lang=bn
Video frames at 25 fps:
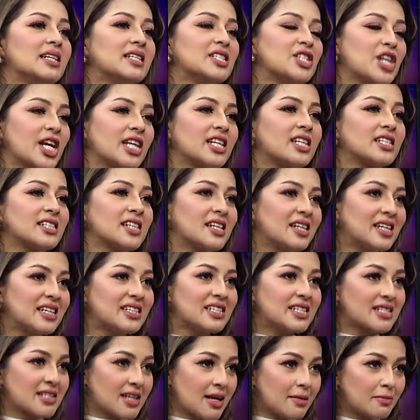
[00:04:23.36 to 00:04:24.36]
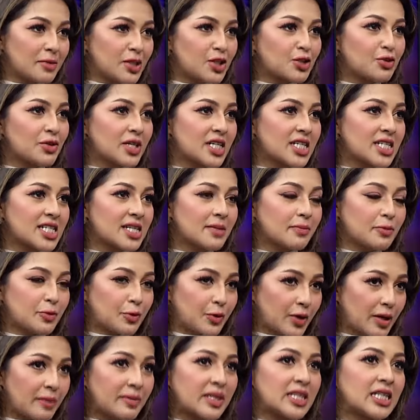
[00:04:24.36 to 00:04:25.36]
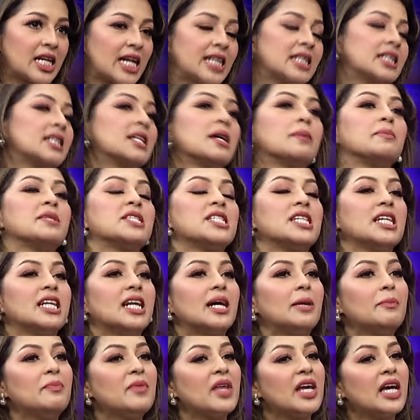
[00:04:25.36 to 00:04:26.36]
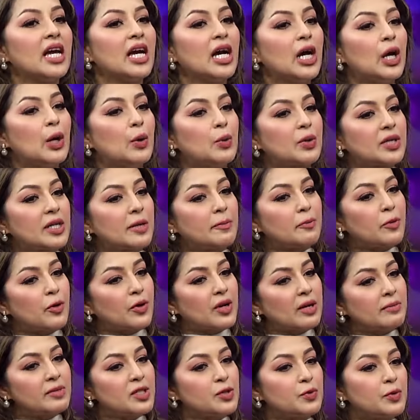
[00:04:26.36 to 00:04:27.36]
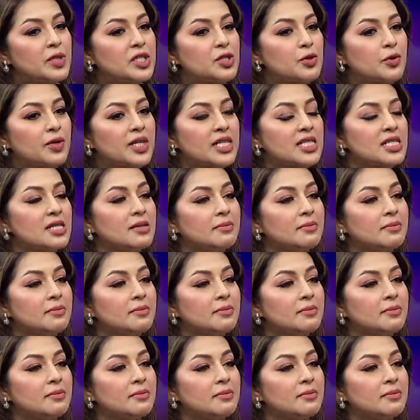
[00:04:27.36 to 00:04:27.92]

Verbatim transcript: চ্যানেলটা স্টাবলিশ হয়েছে প্রোগ্রামের দায়িত্বে আমি ছিলাম ওটার পর আমি সুইচ করেছি